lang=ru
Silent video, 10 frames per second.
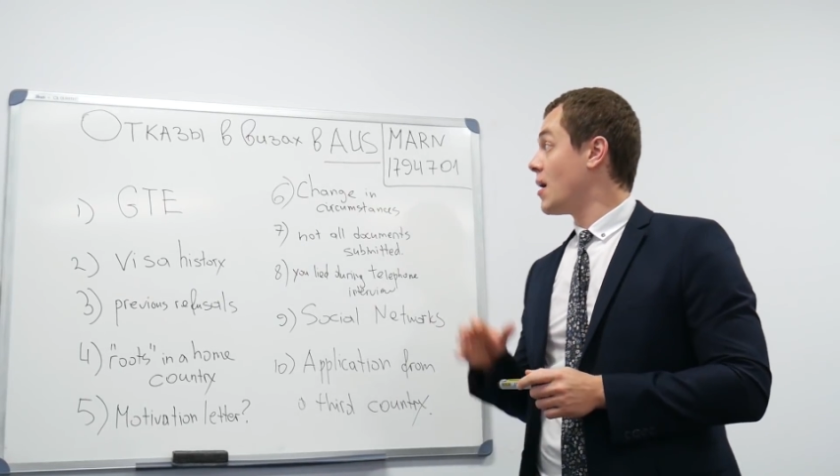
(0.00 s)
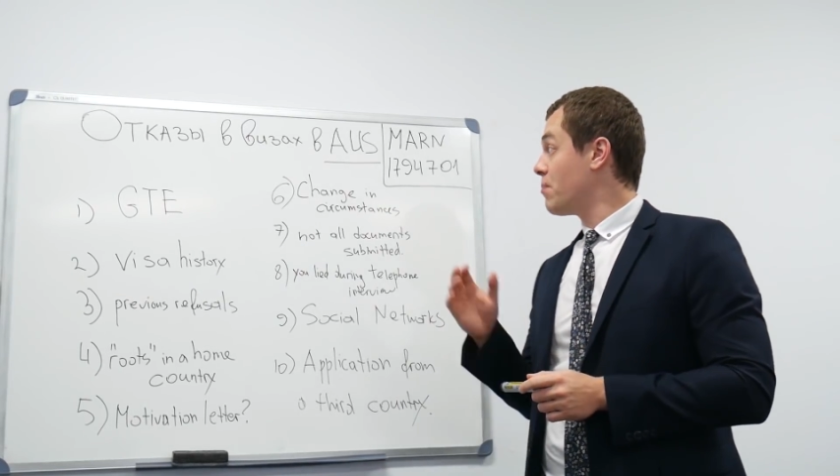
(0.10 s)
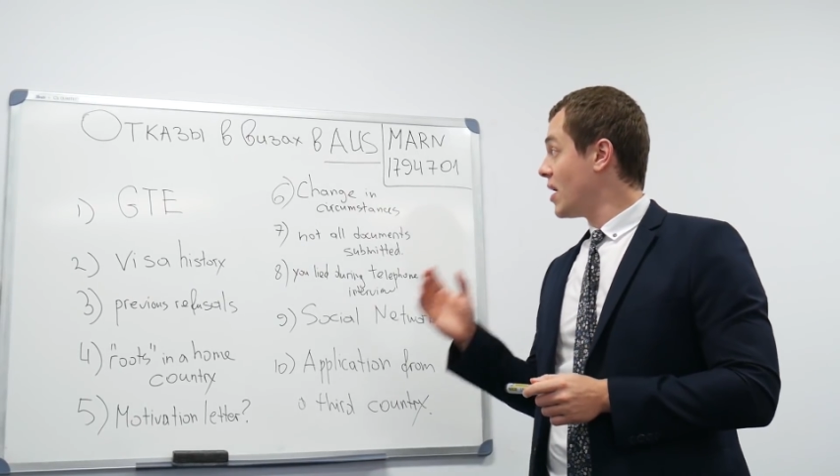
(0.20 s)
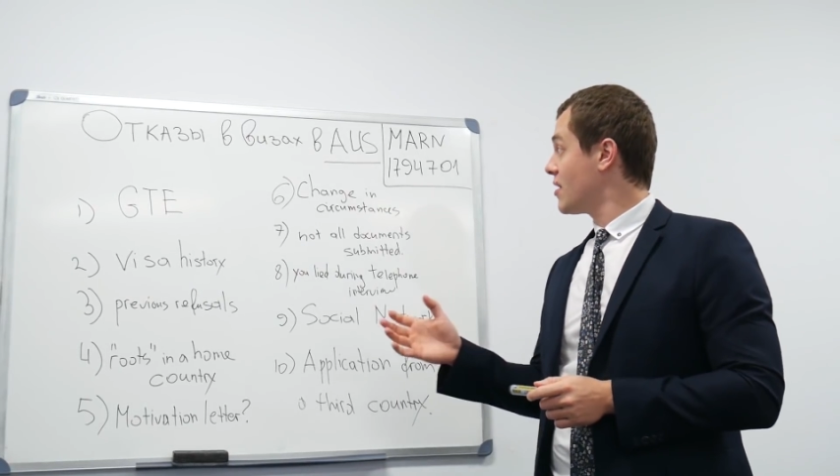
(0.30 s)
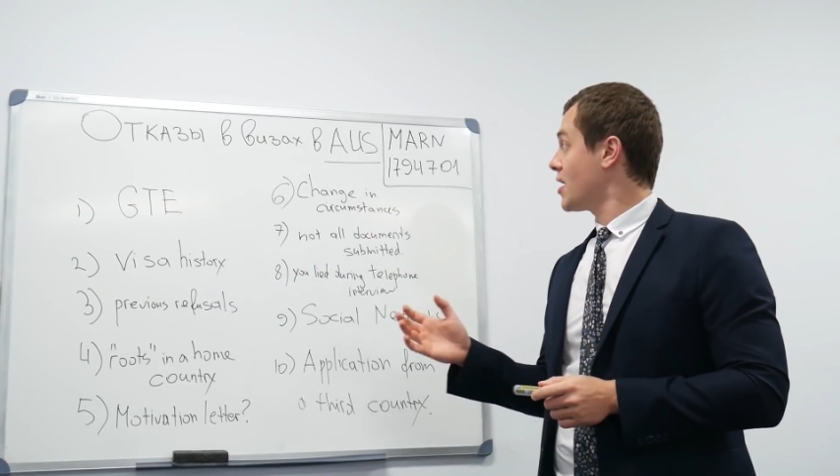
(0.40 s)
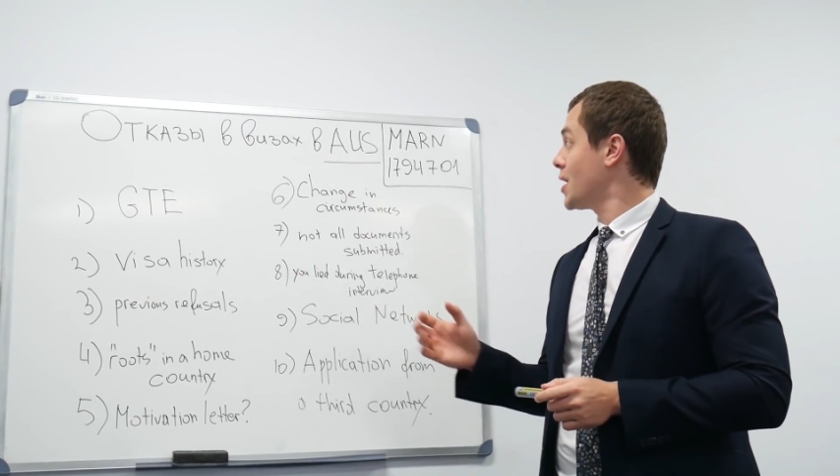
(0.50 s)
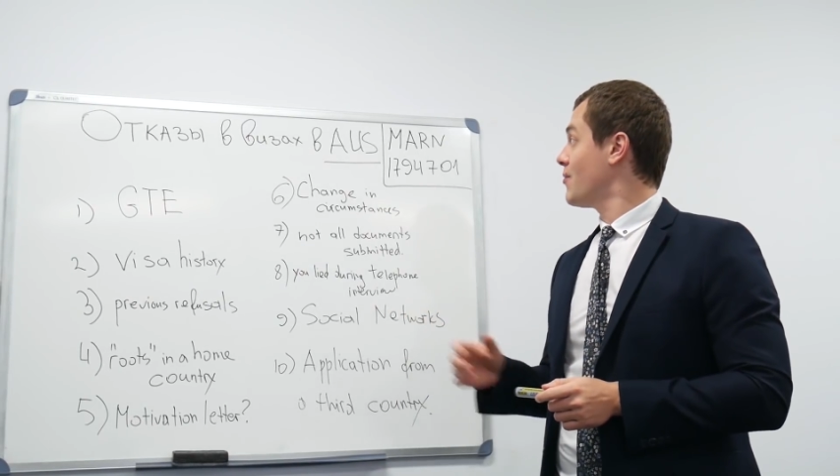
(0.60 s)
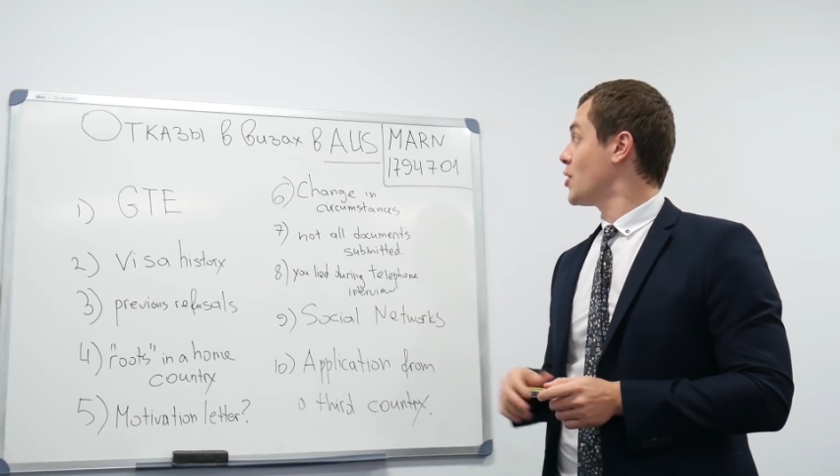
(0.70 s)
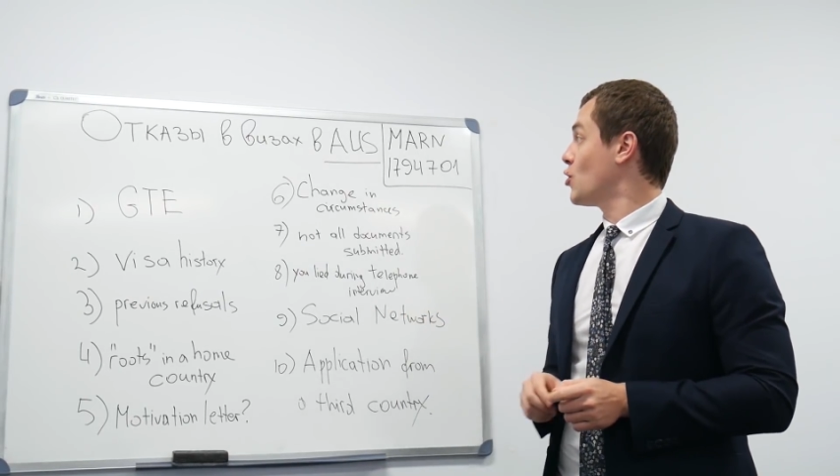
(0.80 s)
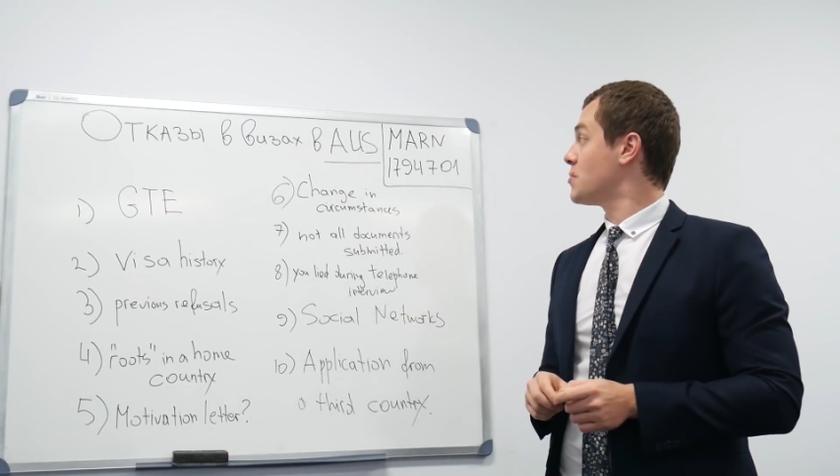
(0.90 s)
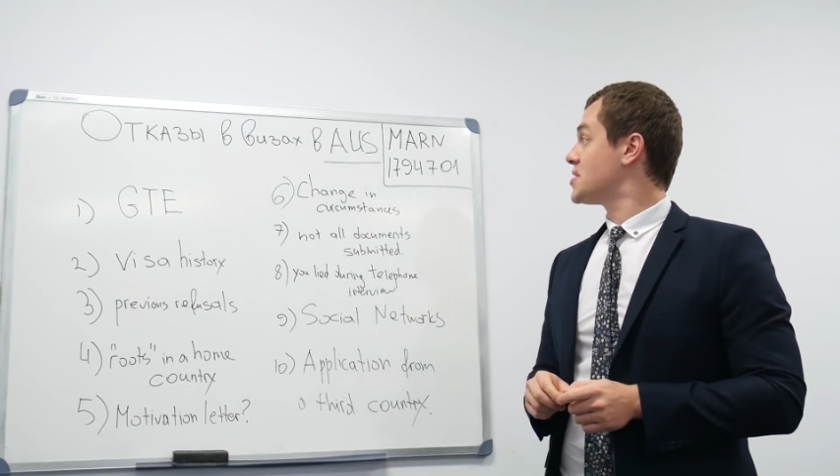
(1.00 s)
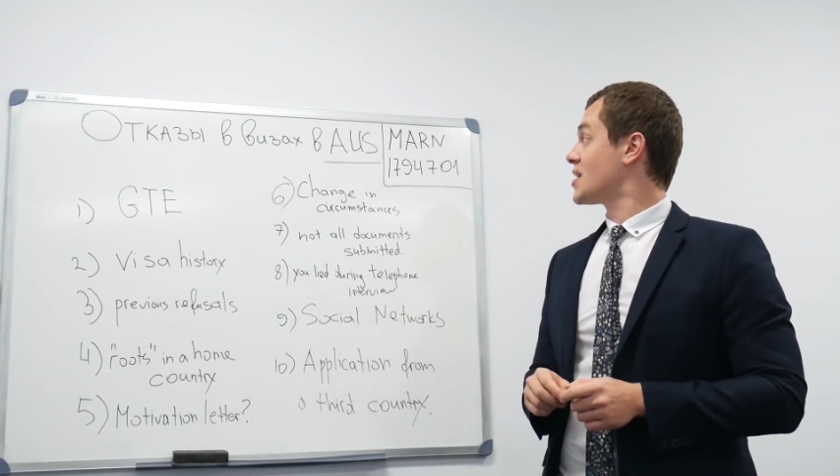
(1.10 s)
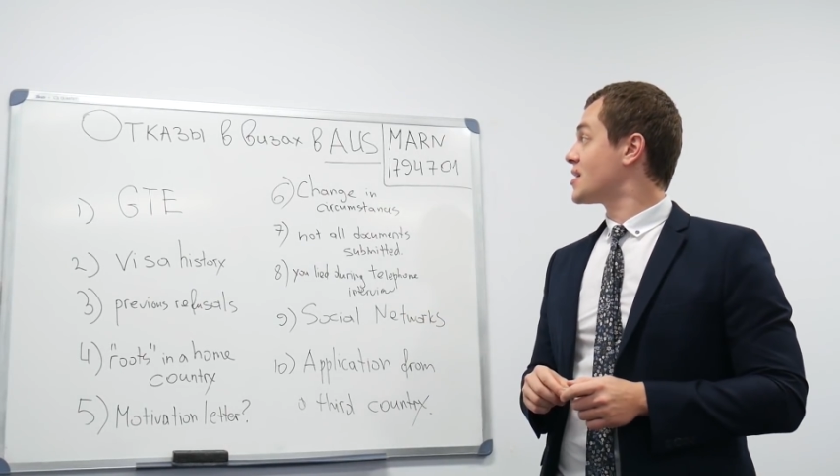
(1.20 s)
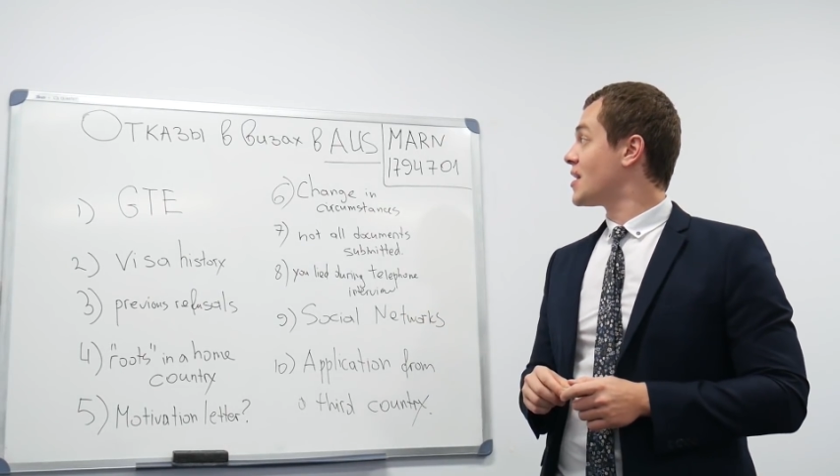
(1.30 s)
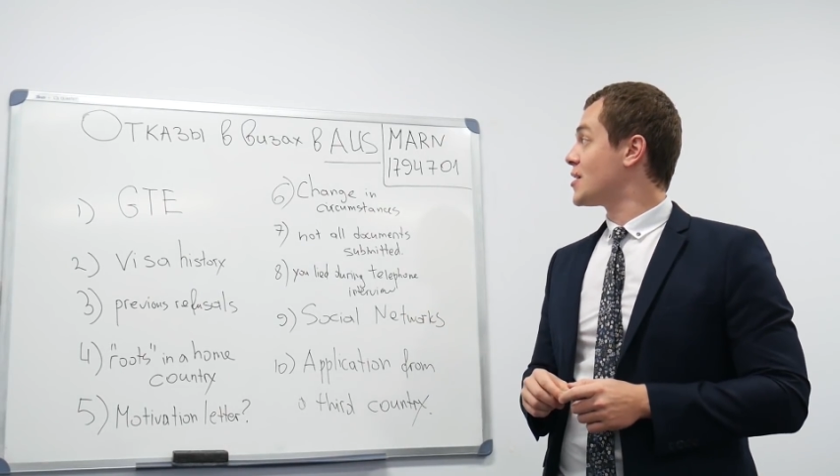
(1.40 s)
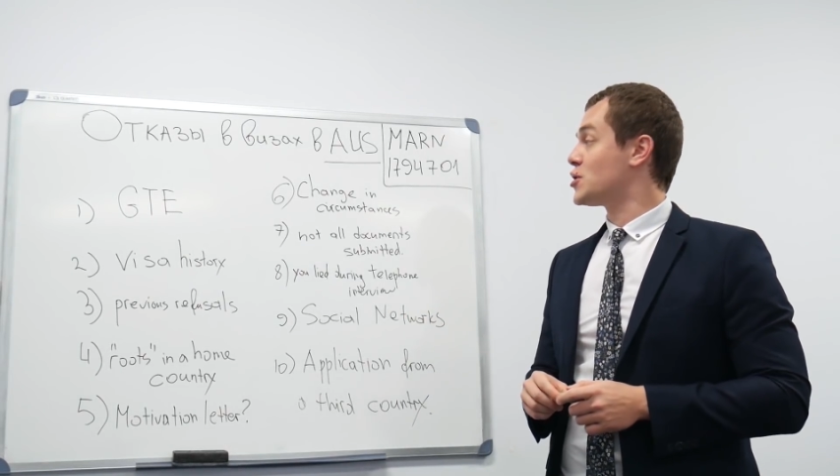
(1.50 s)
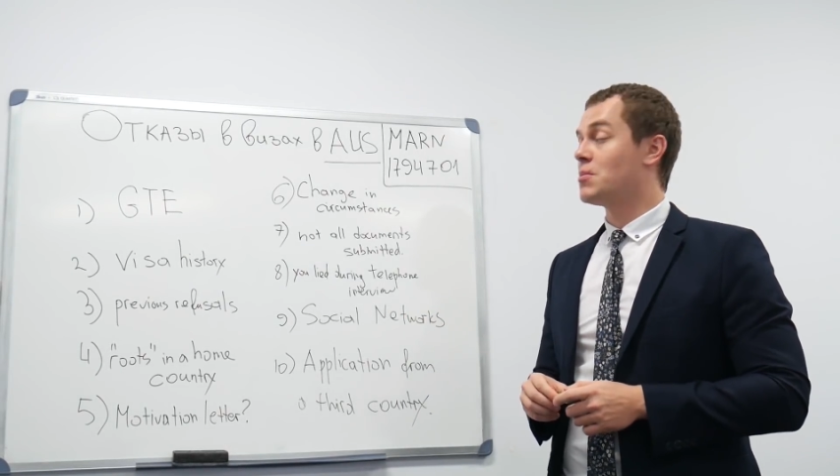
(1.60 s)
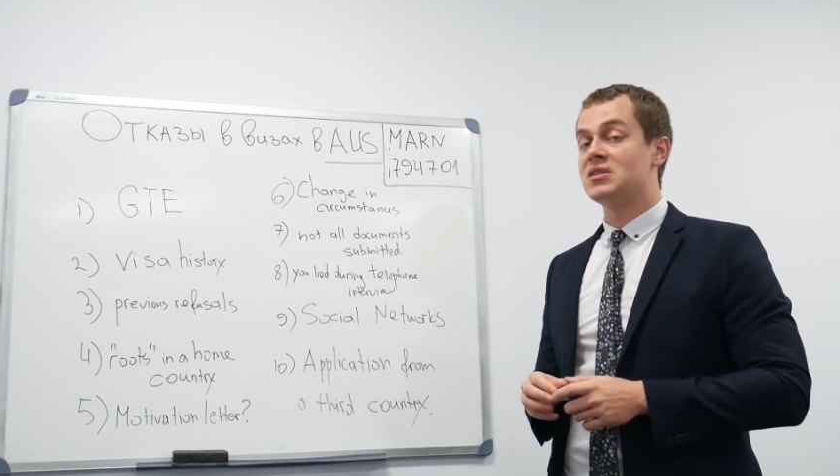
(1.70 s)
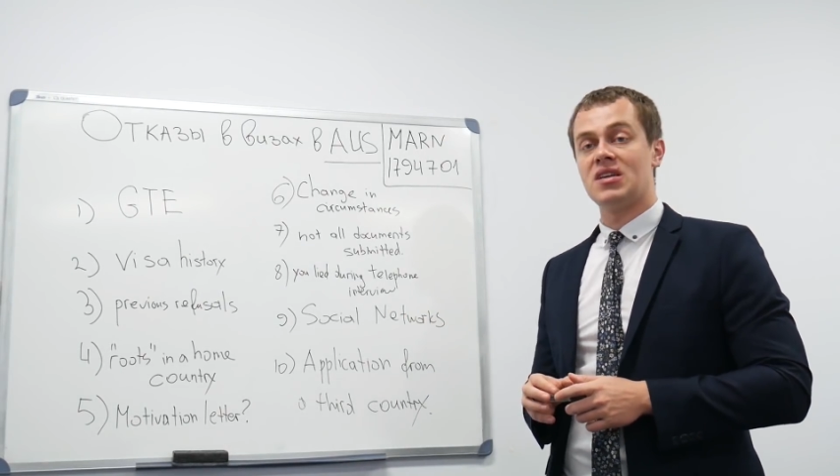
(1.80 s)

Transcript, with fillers: Опять-таки вернемся к нашим